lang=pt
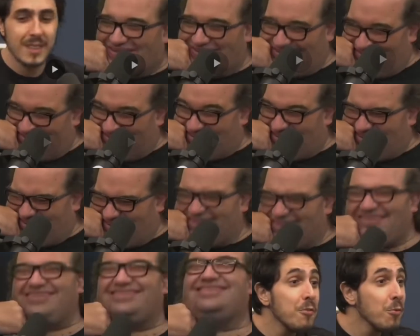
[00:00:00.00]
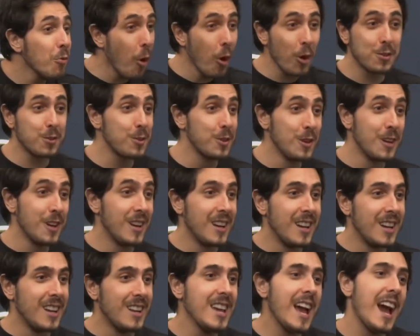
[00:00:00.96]
Cadê o outro? Não teve o outro.
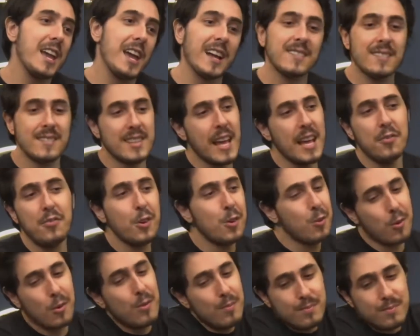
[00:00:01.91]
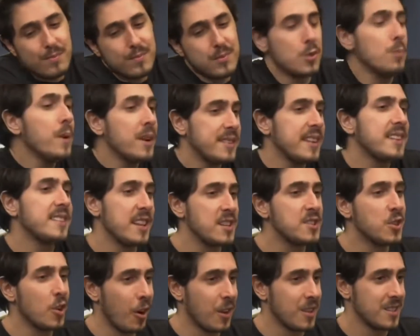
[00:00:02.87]
Tá, e pariu. aí a série ficou super
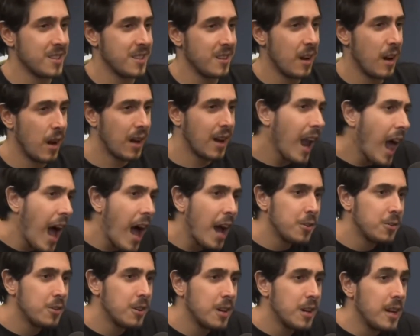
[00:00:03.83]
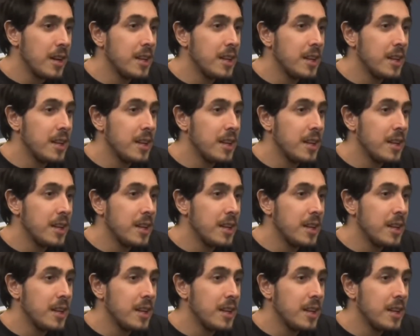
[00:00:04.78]
tendenciosa. Entendi. Claro.